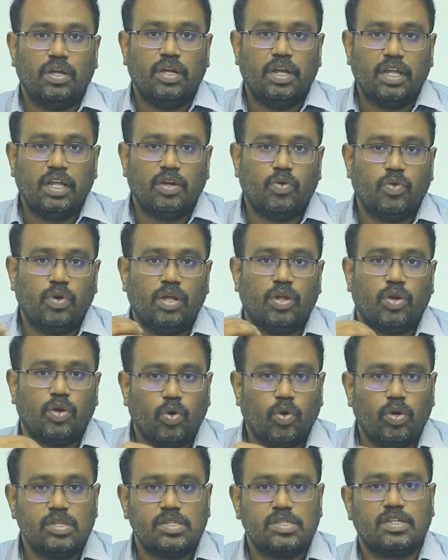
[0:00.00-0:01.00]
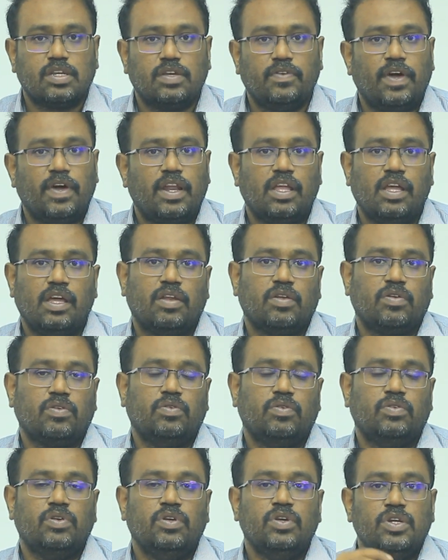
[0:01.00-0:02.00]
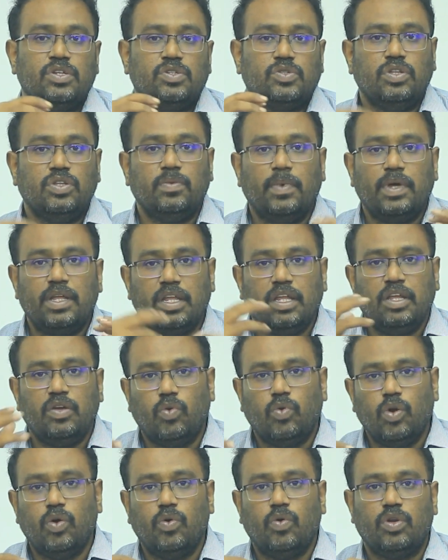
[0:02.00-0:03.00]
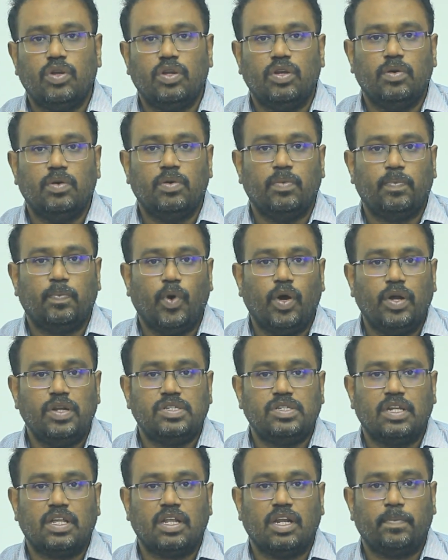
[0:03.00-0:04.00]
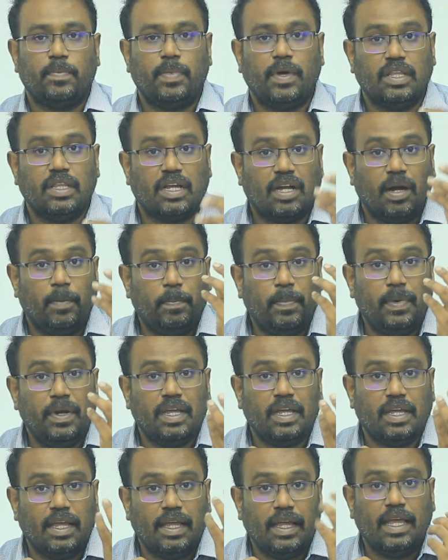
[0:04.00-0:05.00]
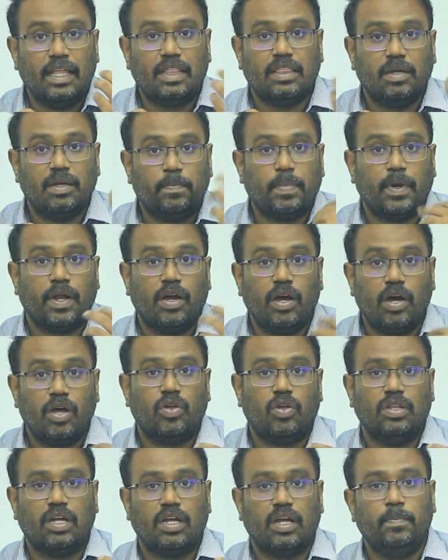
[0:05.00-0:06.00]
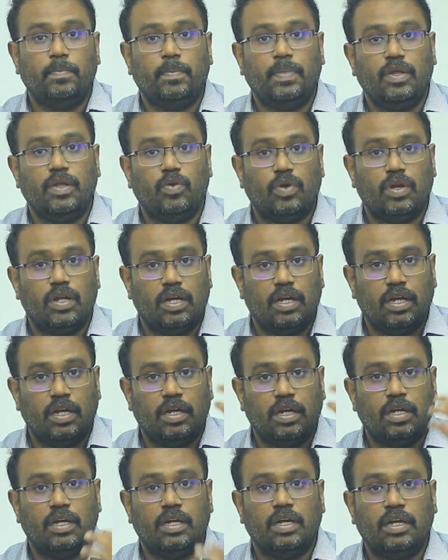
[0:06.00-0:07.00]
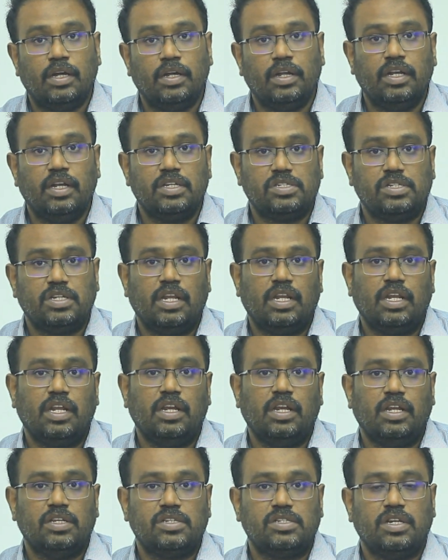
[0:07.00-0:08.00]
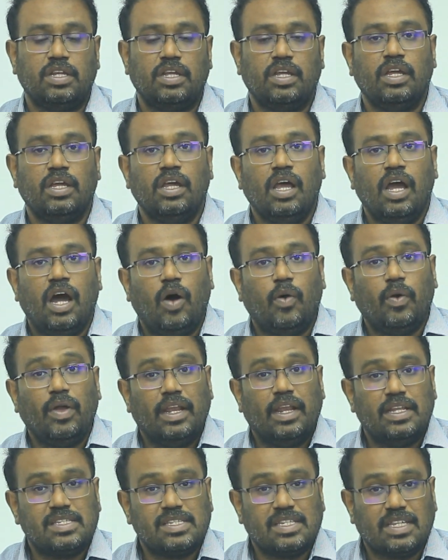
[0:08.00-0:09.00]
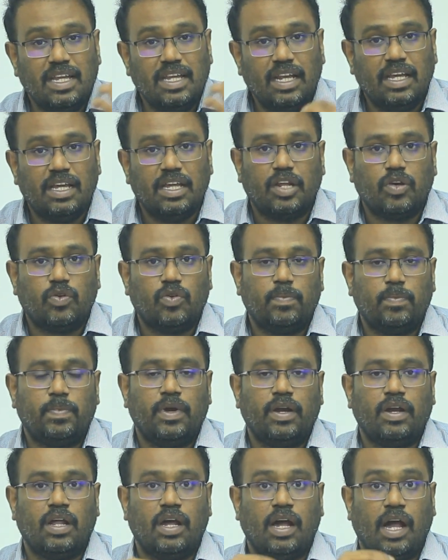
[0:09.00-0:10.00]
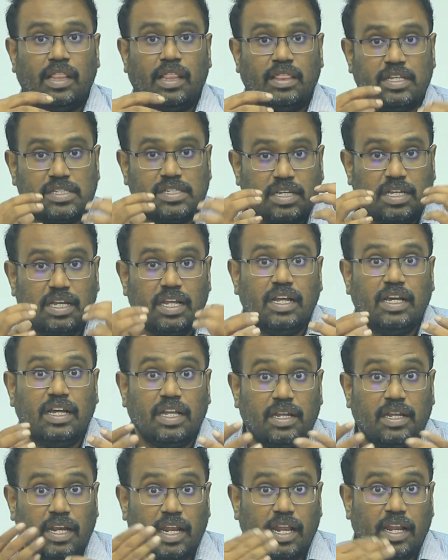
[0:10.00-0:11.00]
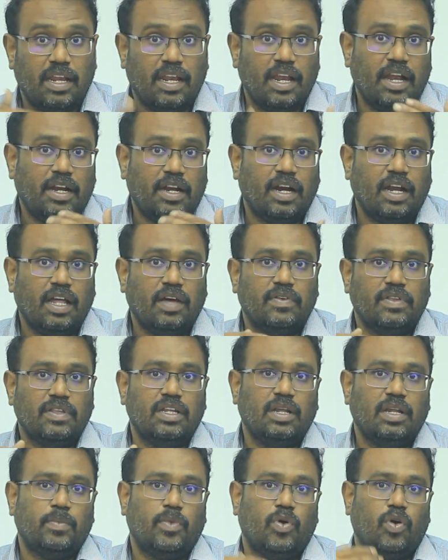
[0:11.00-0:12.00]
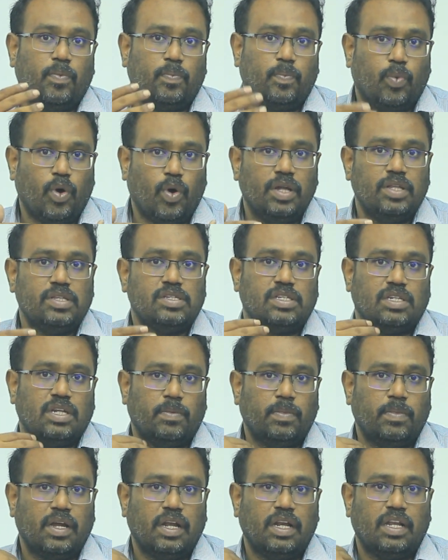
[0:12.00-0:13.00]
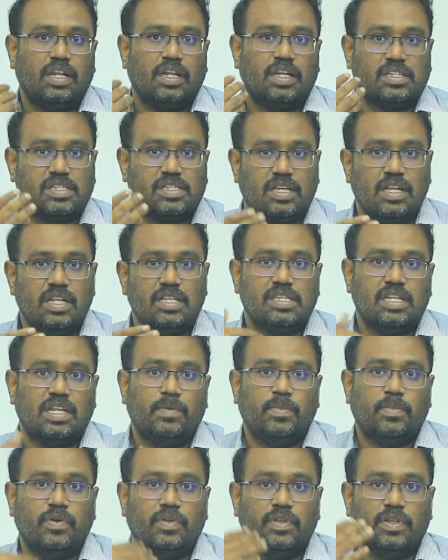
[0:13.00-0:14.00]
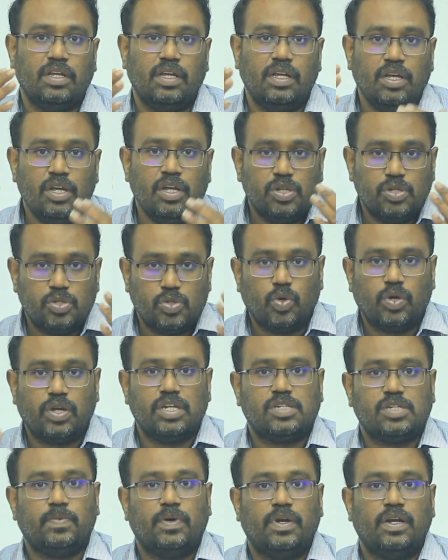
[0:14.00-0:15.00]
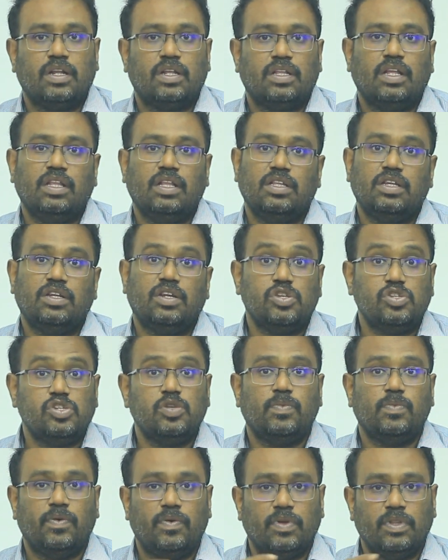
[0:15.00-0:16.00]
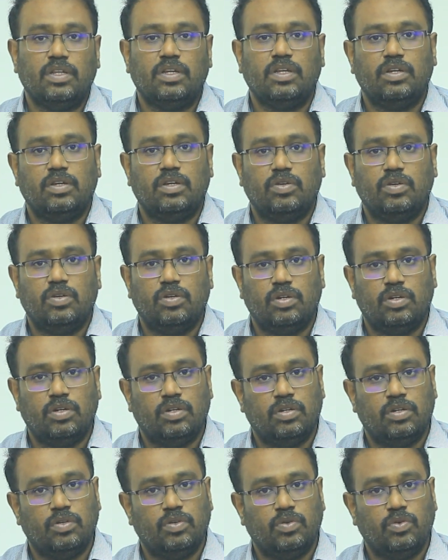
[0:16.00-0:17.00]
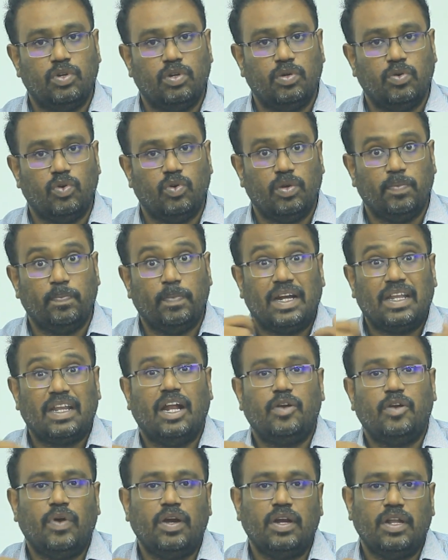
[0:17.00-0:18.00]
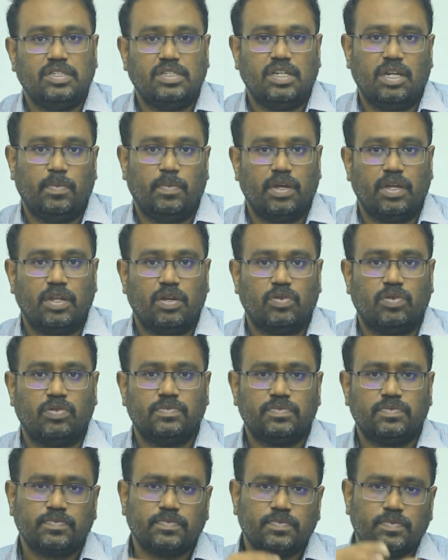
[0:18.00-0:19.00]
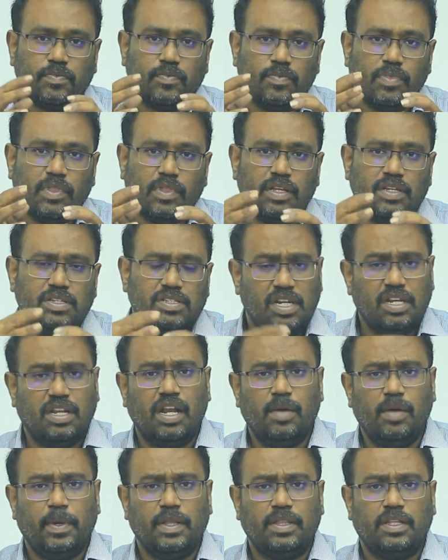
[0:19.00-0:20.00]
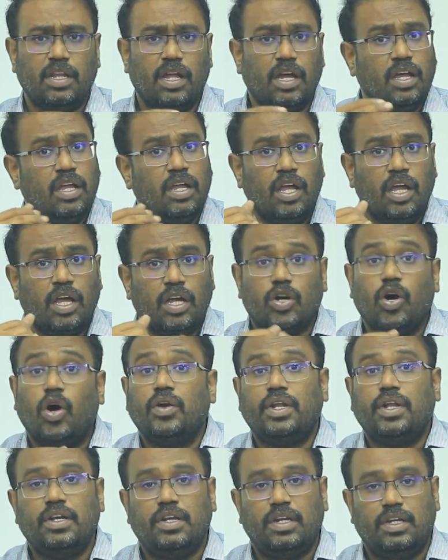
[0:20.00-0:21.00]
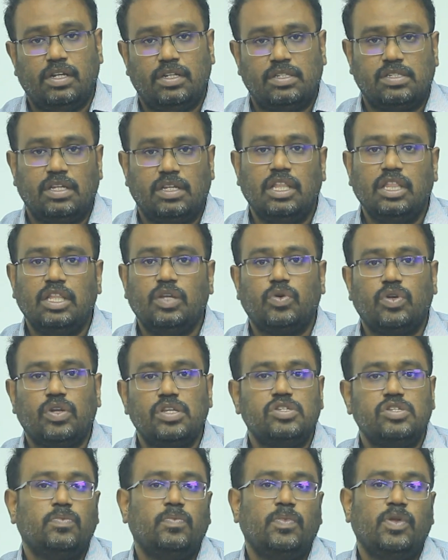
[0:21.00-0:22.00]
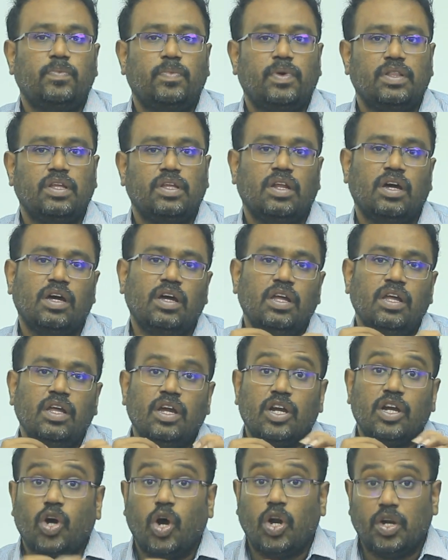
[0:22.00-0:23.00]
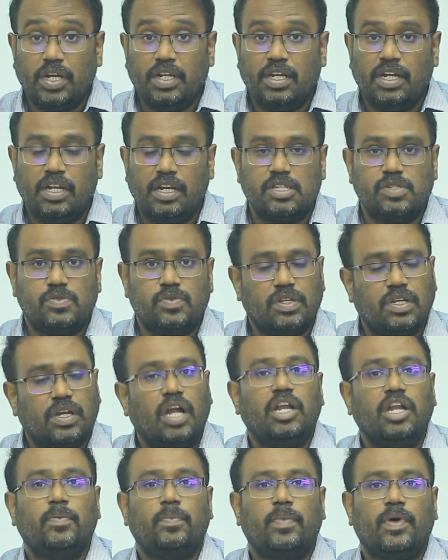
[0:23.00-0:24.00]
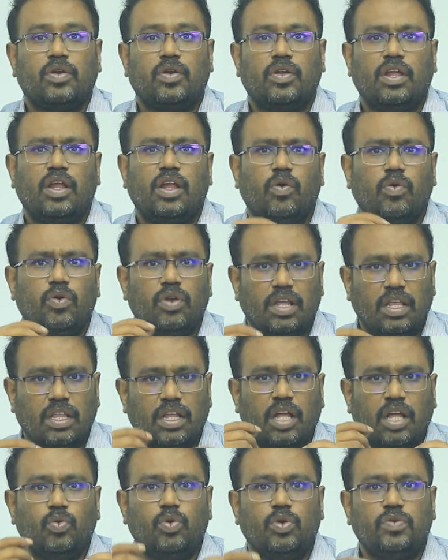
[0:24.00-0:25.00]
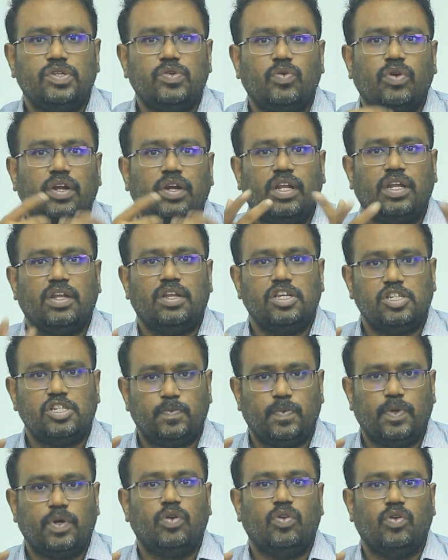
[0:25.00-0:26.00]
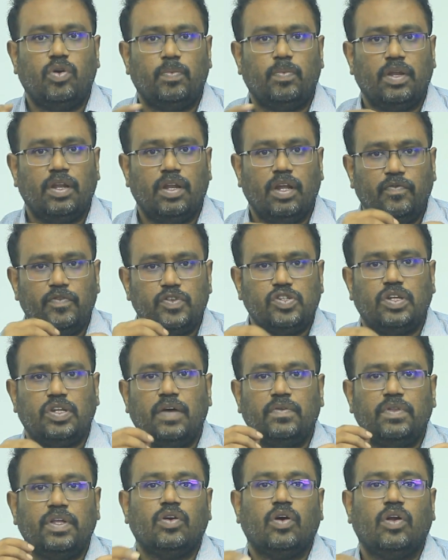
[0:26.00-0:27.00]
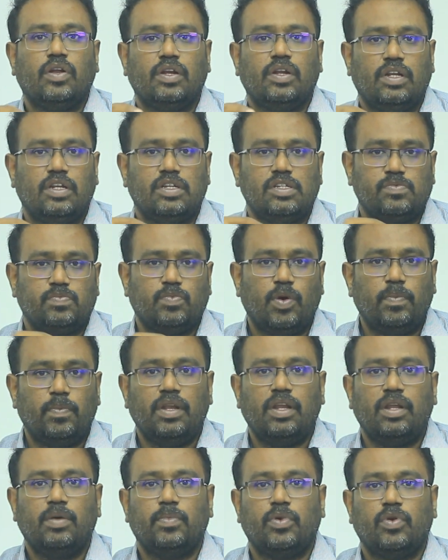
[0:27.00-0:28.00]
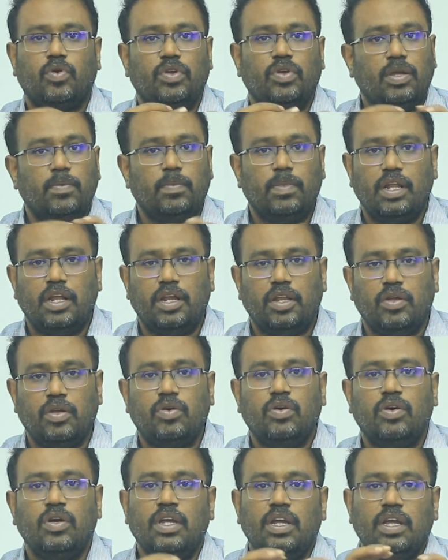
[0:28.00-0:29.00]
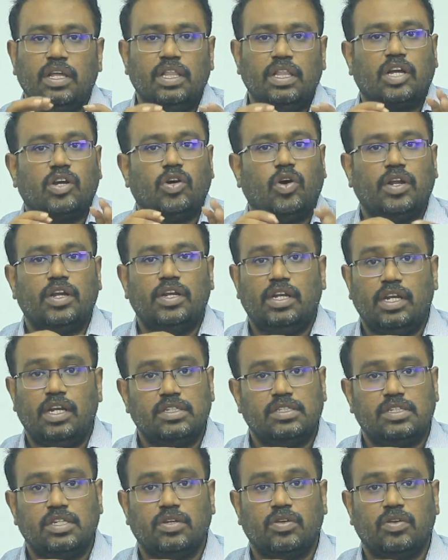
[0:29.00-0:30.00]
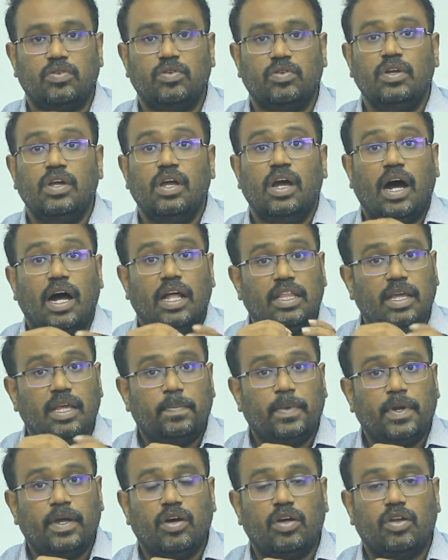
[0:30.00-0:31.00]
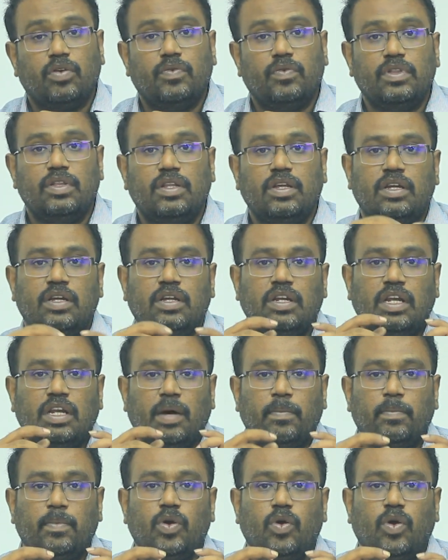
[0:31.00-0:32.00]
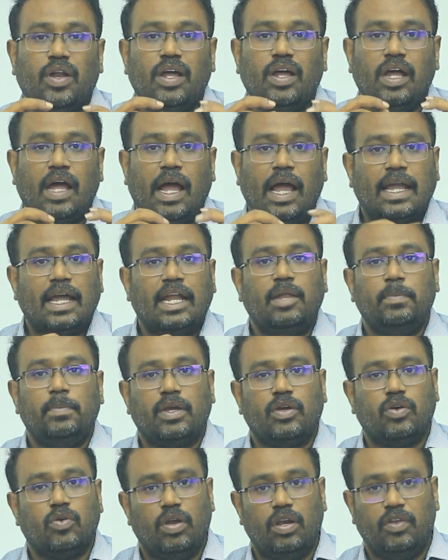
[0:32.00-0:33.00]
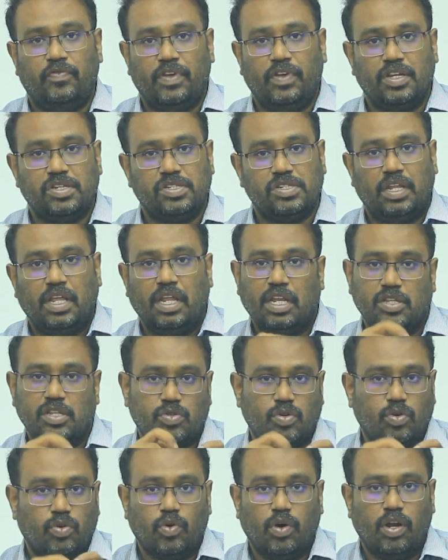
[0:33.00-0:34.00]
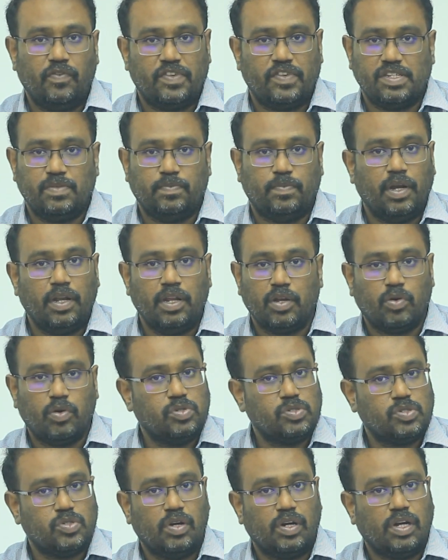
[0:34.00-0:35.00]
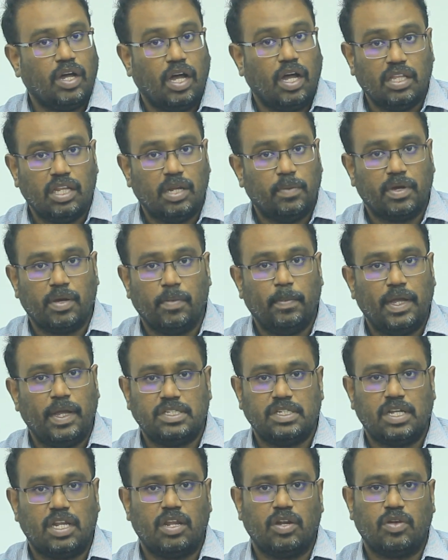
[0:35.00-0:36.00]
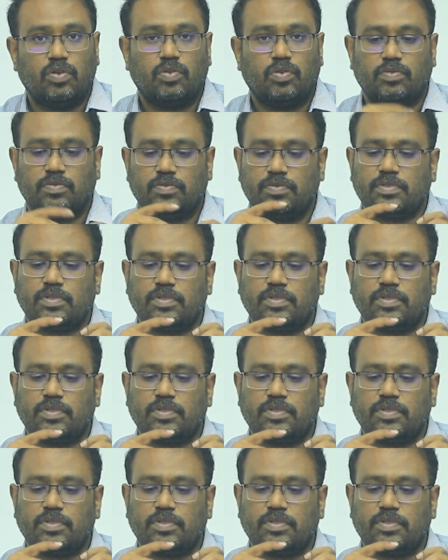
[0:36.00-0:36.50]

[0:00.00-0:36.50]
எடுக்கக்கூடிய ரோல்ஸ்க்கு வேறையாக இருக்கும் ஸோ இது மாதிரி இவ்வளோ ஒரு பாயிண்ட்ஸ் இருக்கிறப்ப அந்த கம்பெனிக்கு ஏற்ற பிரகாரம் அந்த கம்பெனியோட இண்டஸ்ட்ரி என்ன இண்டஸ்ட்ரி அவங்க என்ன ஸ்கிலுக்கு ரெக்வயர் பண்ணுறாங்க அந்த ஸ்கிலுக்கு ரிலேட்டடாக வந்து நம்மளோட பாயிண்ட்ஸ் நம்ம கிட்ட இருக்க ஸ்கில்ஸை நம்ம வந்து ஷோகேஸ் பண்ணுறது தான் அந்த ரெசியூமை வந்து ஒரு ஒரு பெட்டர் அட்வான்டேஜாக நமக்கு இருக்கும் ஜென்ரலாக பார்த்தீங்கன்னா காண்டாக்ட் டீட்டெயில்ஸ் எந்த ஒரு ரெசியூம்லையும் பார்த்தீங்கன்னா காண்டாக்ட் டீட்டெயில்ஸ் வந்து கண்டிப்பாக இருக்கும் ஏன்னா அவங்களுக்கு ஏதாவது ஒரு விஷயம் உங்கள்கிட்ட ரீச் பண்ணணும் அப்படின்னா விஷ் ஷுட் ஹேவ் தி காண்டாக்ட் டீட்டெயில்ஸ் மொபைல் நம்பரோ இமெயில் ஐடியோ இந்த காண்டாக்ட் டீட்டெயில்ஸ் இருக்கணும் அதே பிரகாரம் வந்து நம்மளோட அகாடமிக் குவாலிஃபிகேஷன் என்ன குவாலிஃபிகேஷன் பண்ணியிருக்கோம்னு சொல்லிட்டு அது நமக்கு மேஜராக இருக்கணும்